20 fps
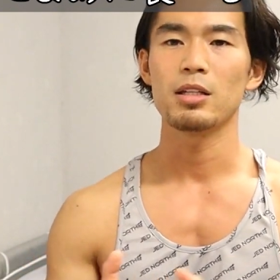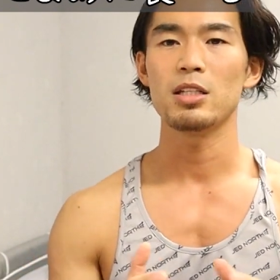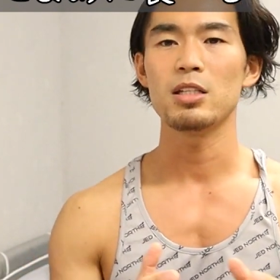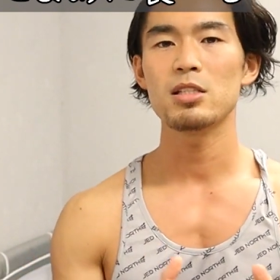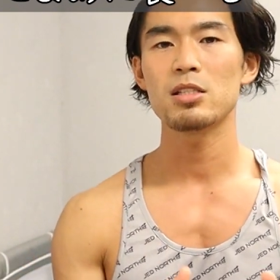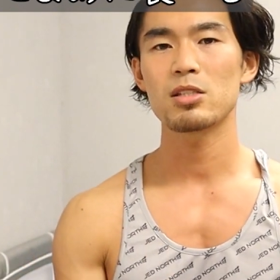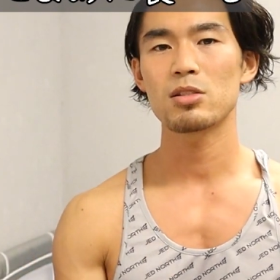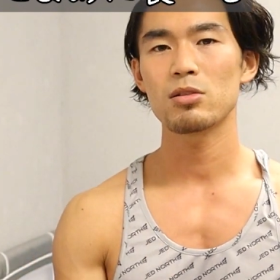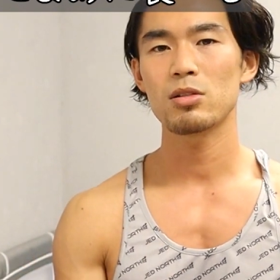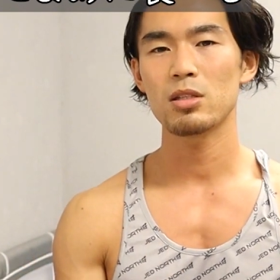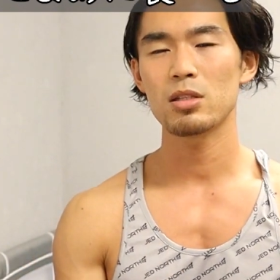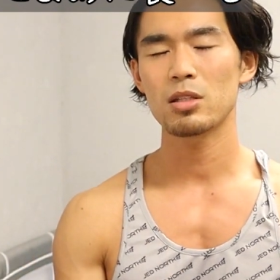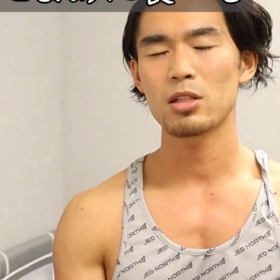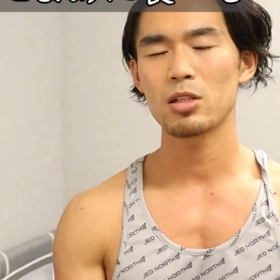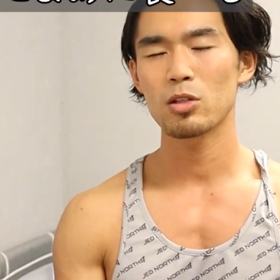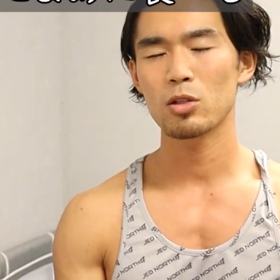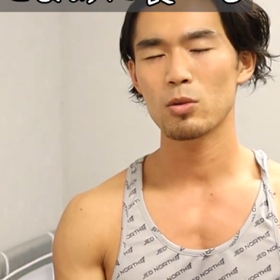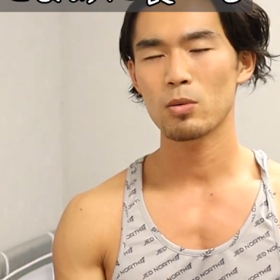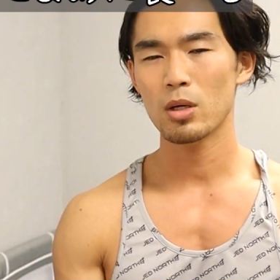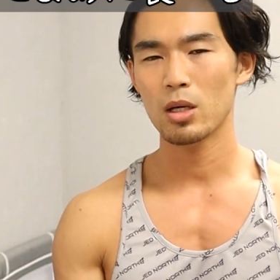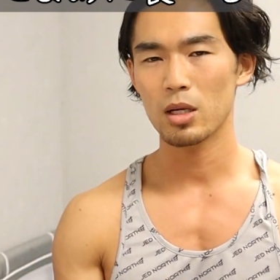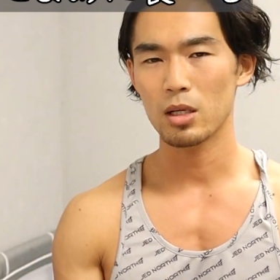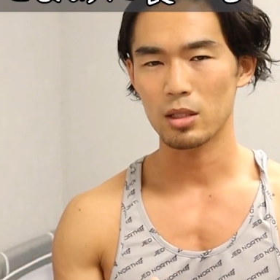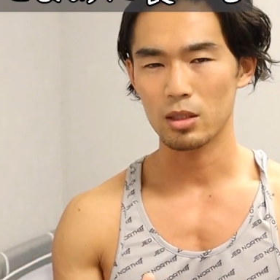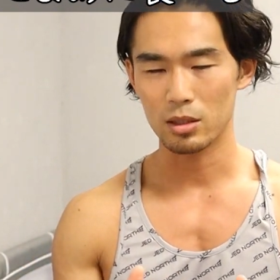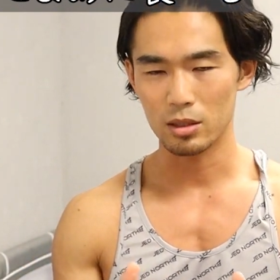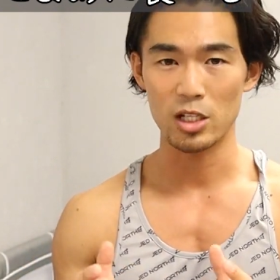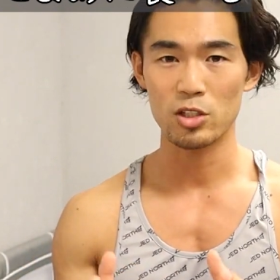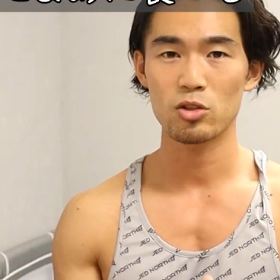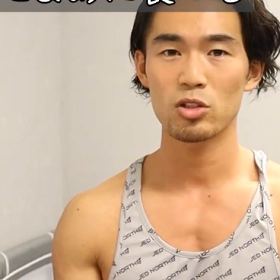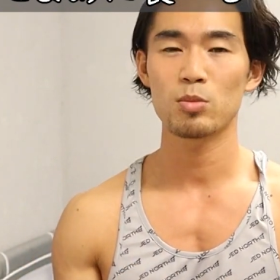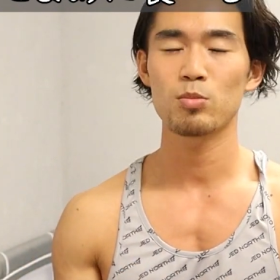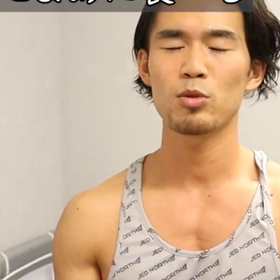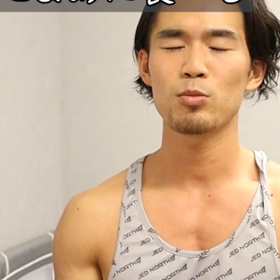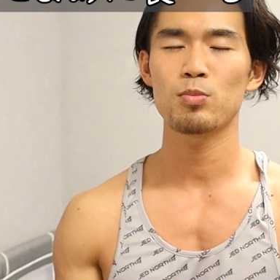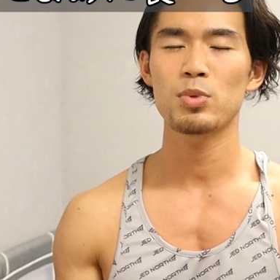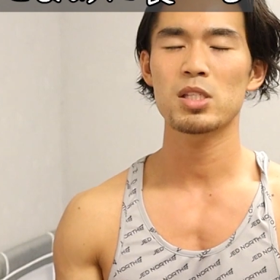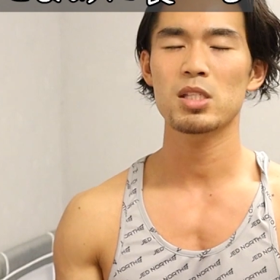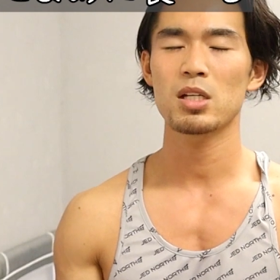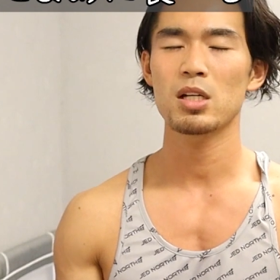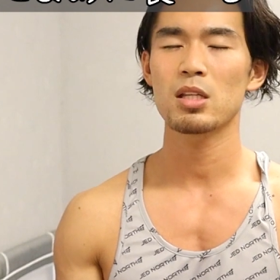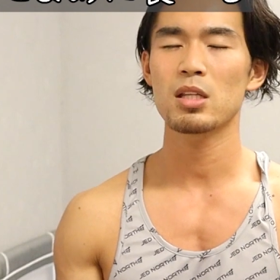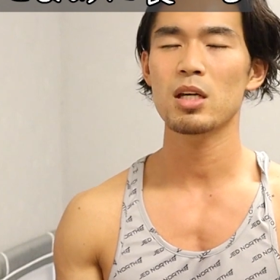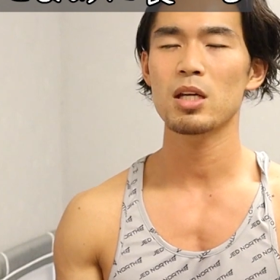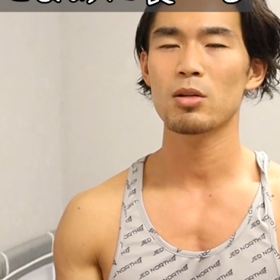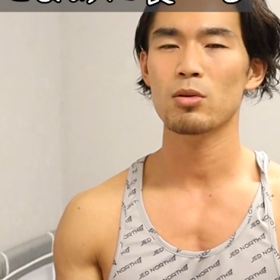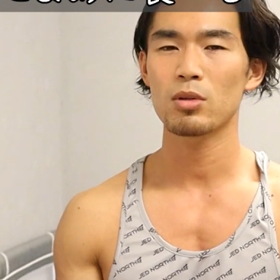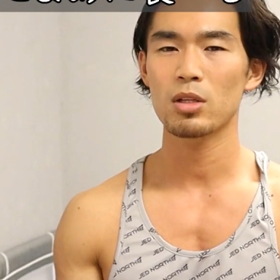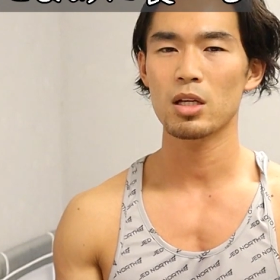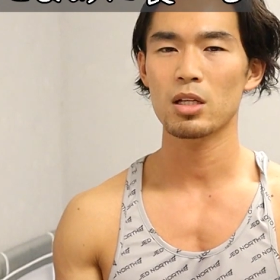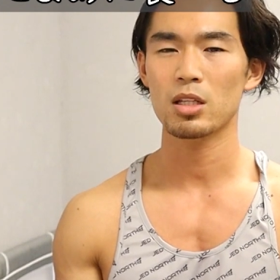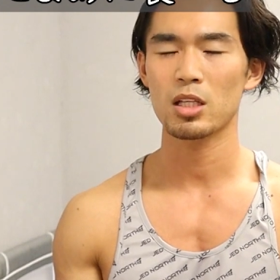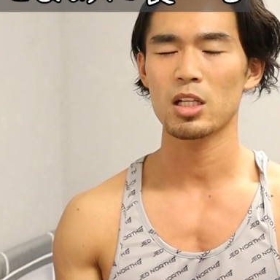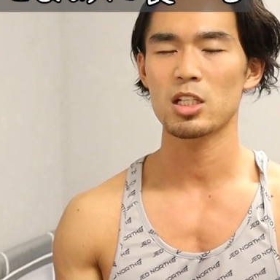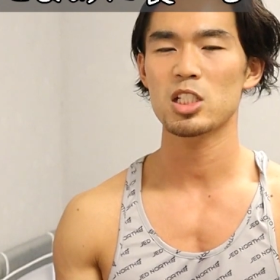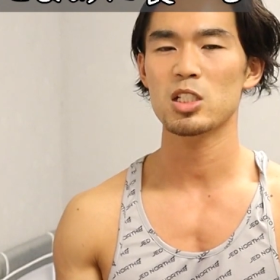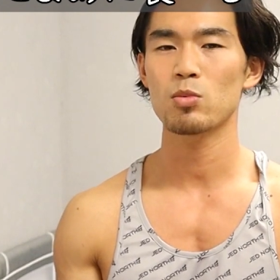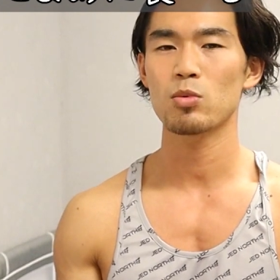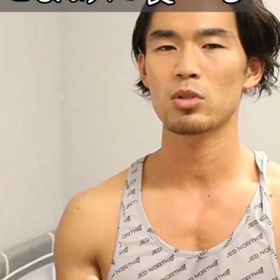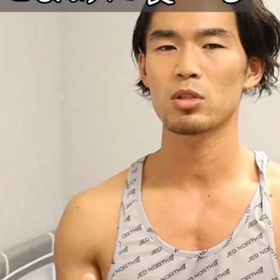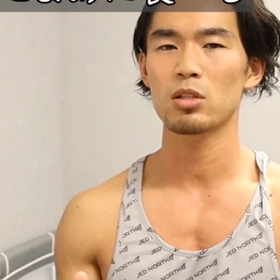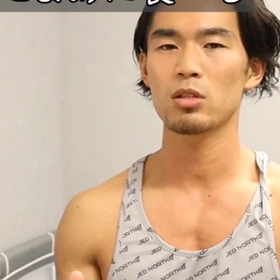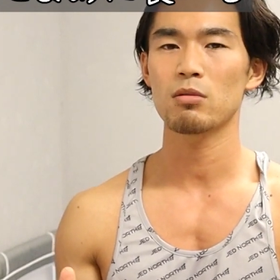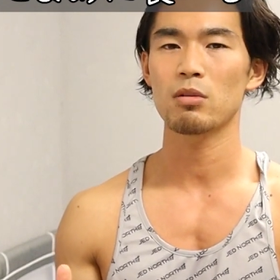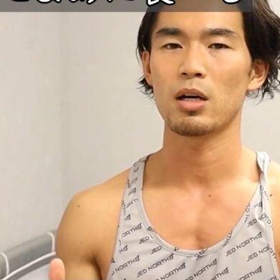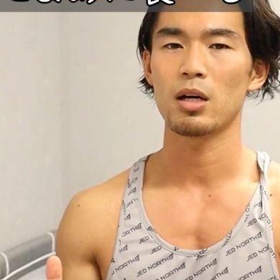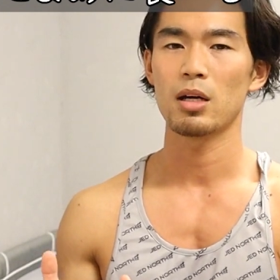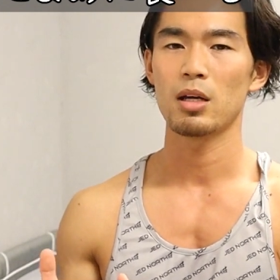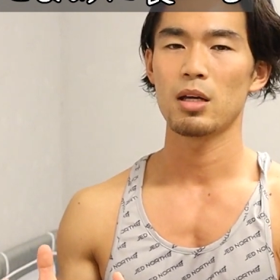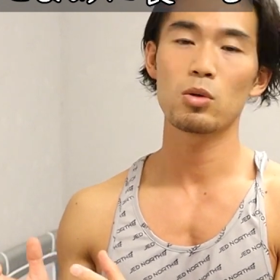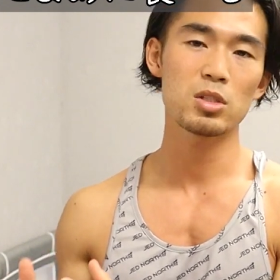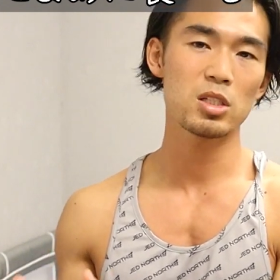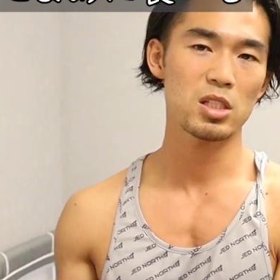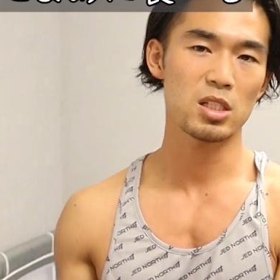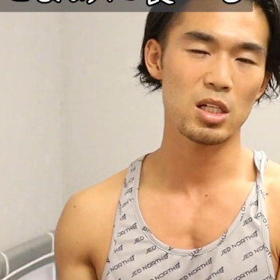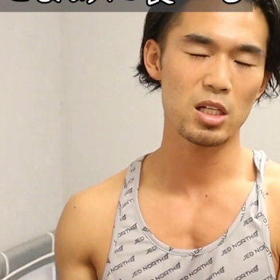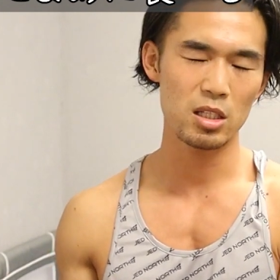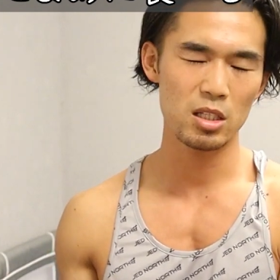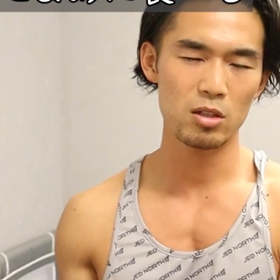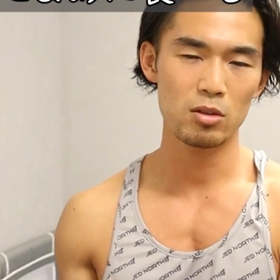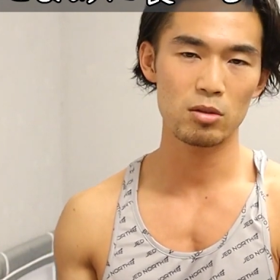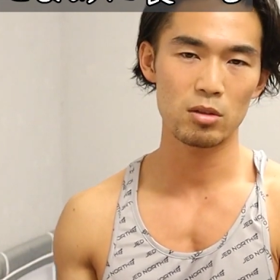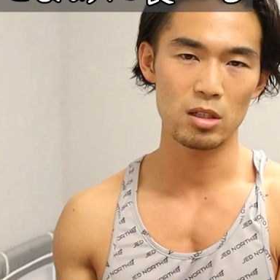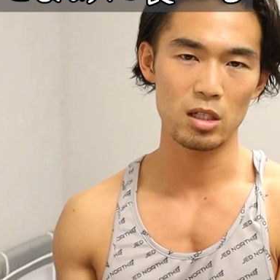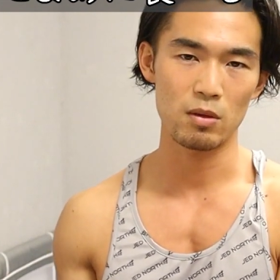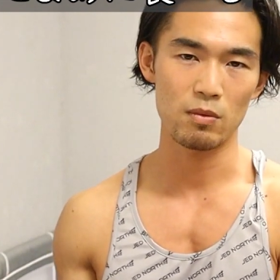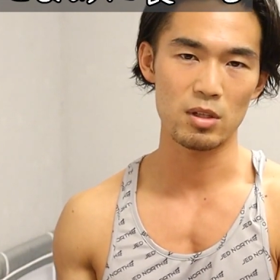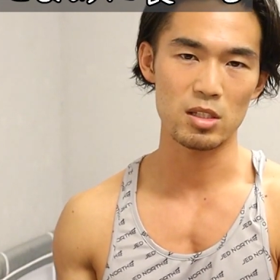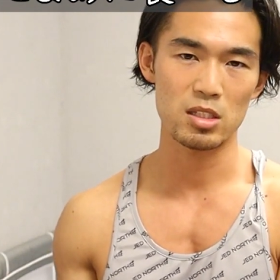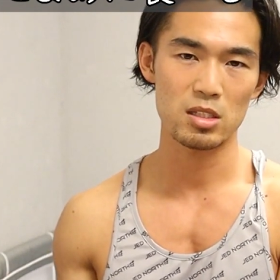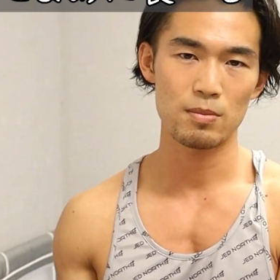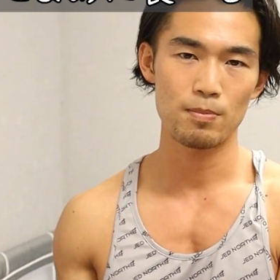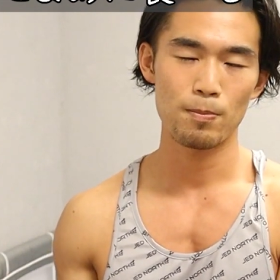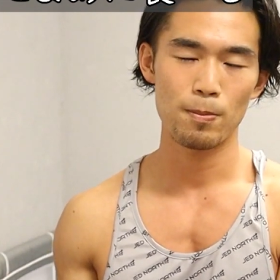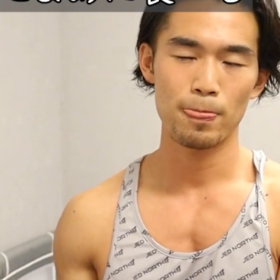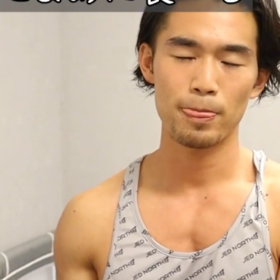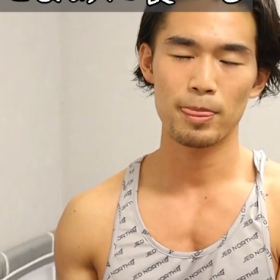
インスリンっていうのは過剰に分泌されないので、体絞っていうのは合成されにくくなります。